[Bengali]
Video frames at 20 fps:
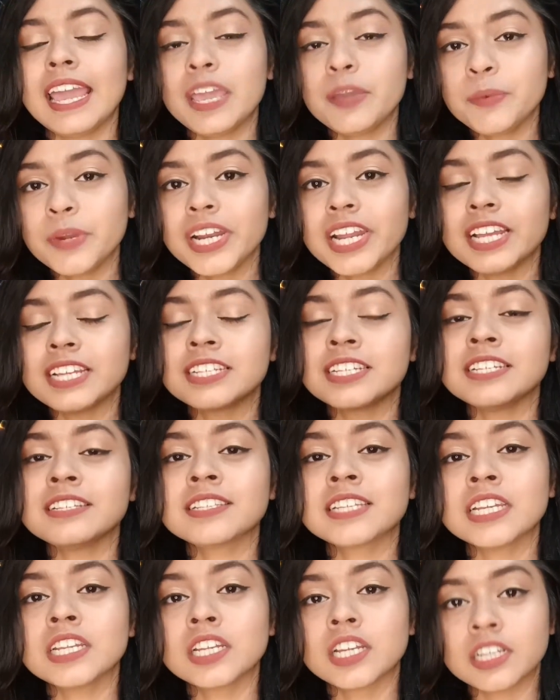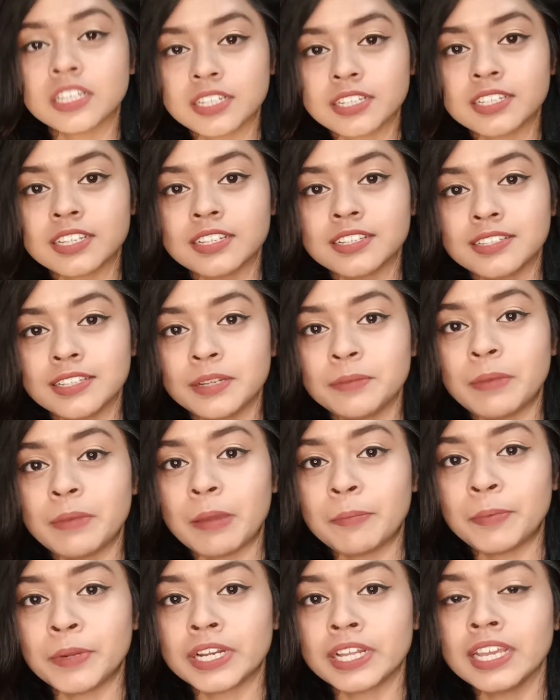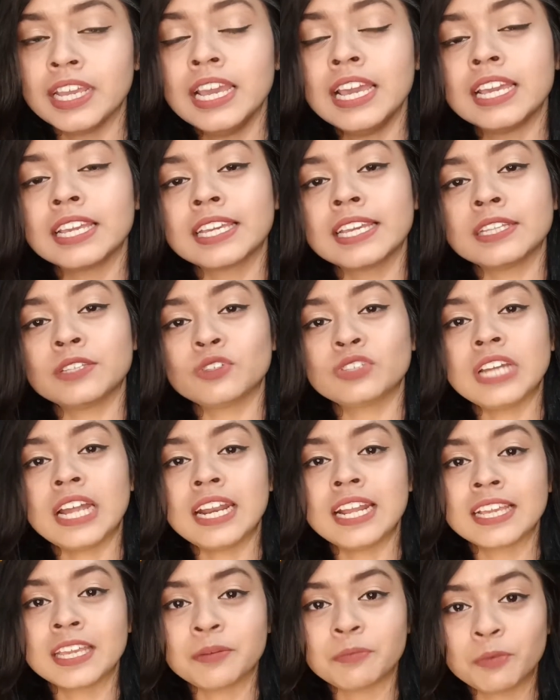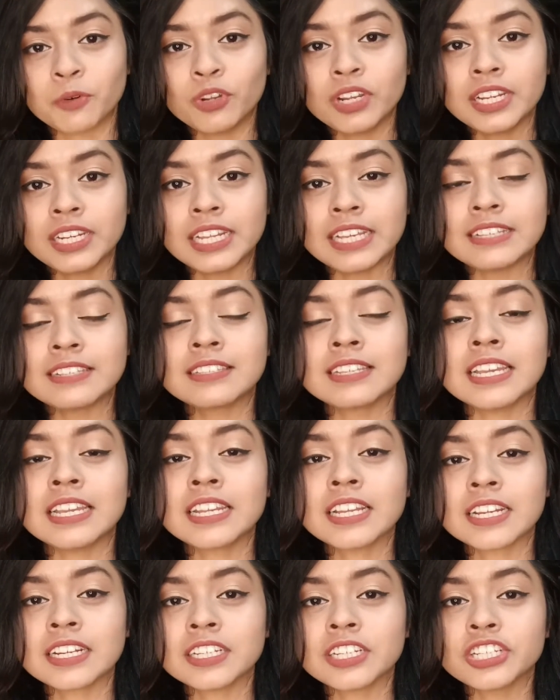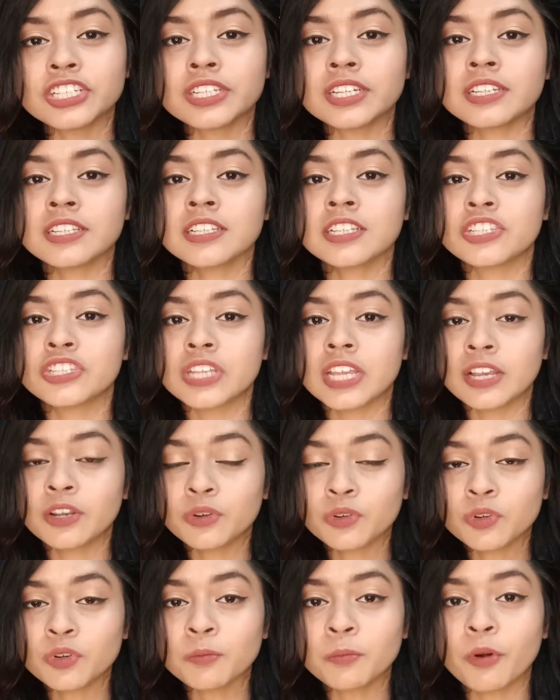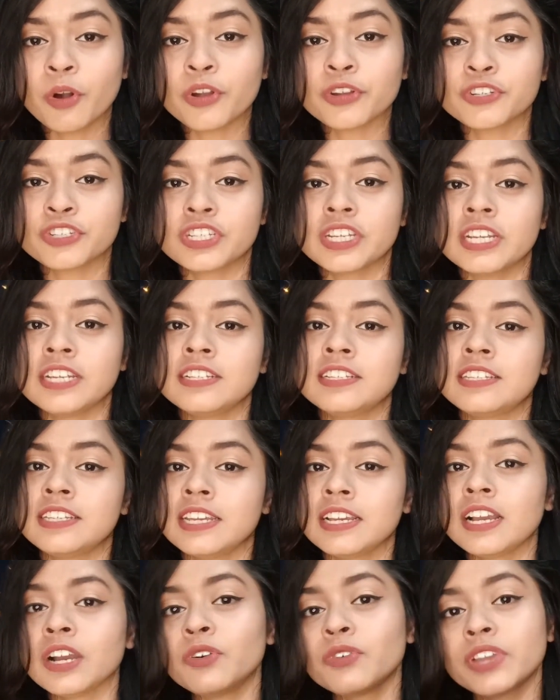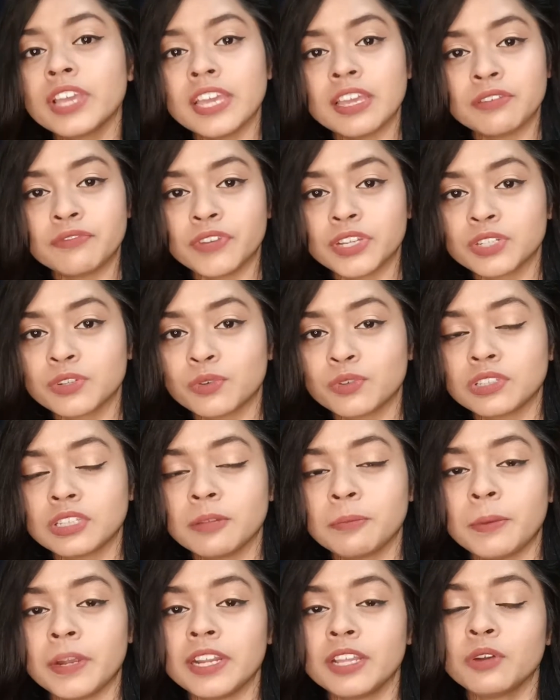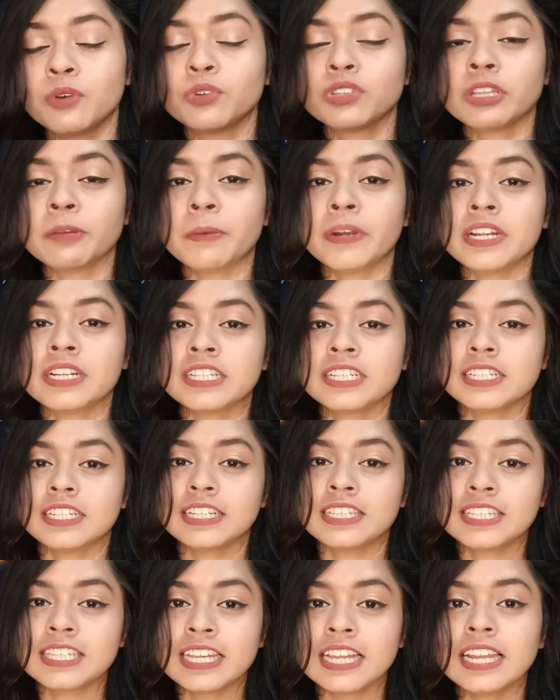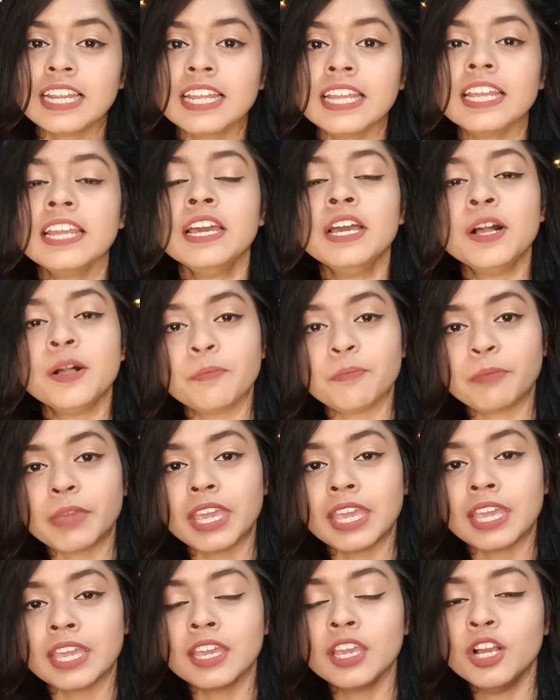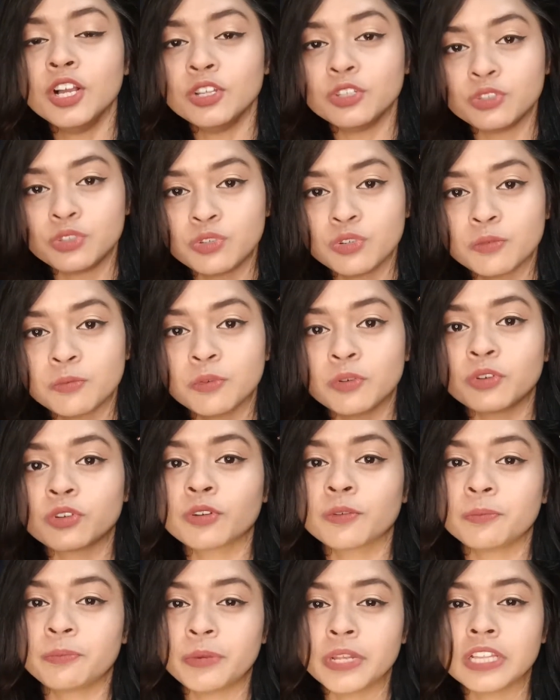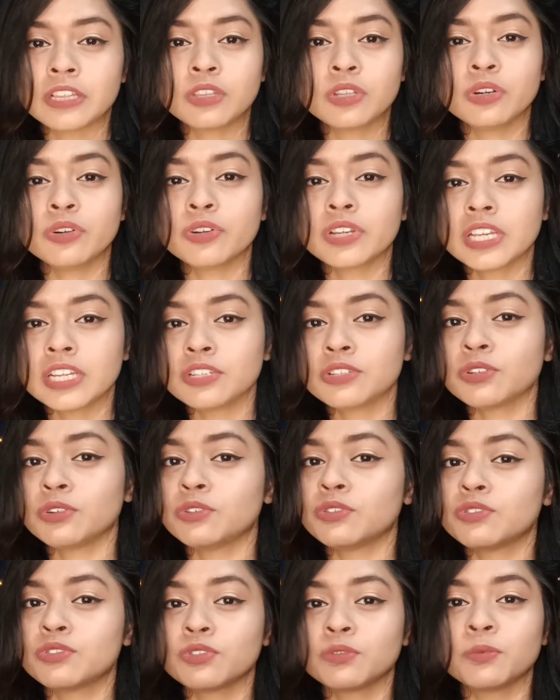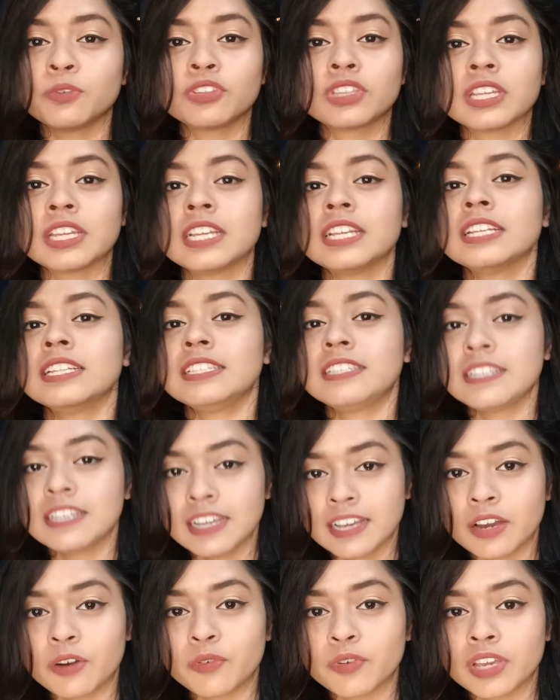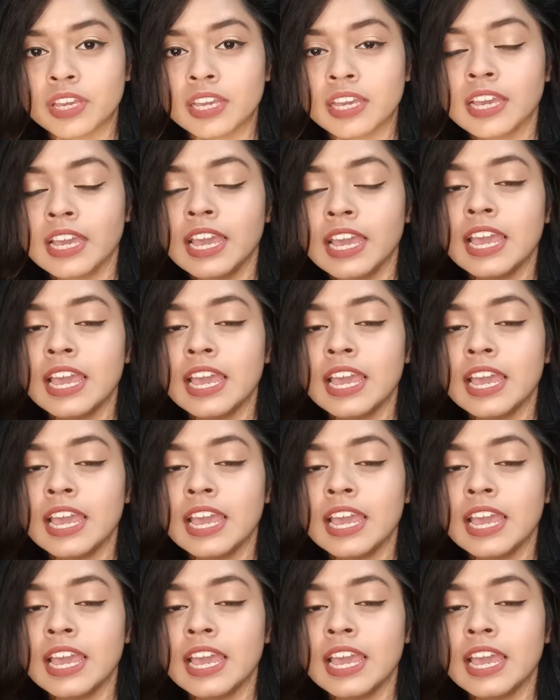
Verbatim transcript: এবার আসি স্কিন কন্ডিশনসের ব্যাপারে কিন্তু তার আগে বলে নিই স্কিন কন্ডিশনস যে কোনো বয়সে যে কাউকে এফেক্ট করতে পারে হতে পারে সেটা ছেলে মেয়ে যুবক বৃদ্ধ কিশোর যুবতী যে কাউকে